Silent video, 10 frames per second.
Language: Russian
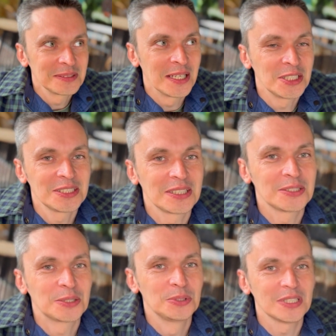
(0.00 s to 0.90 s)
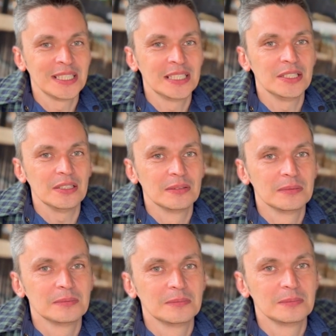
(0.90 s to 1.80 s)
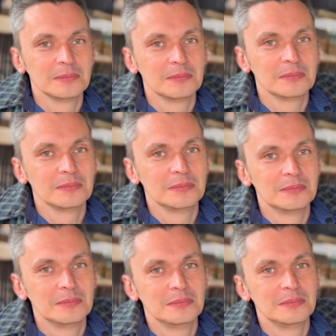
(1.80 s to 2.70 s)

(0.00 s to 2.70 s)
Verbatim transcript: А сейчас зажгутся огоньки. Серьезно?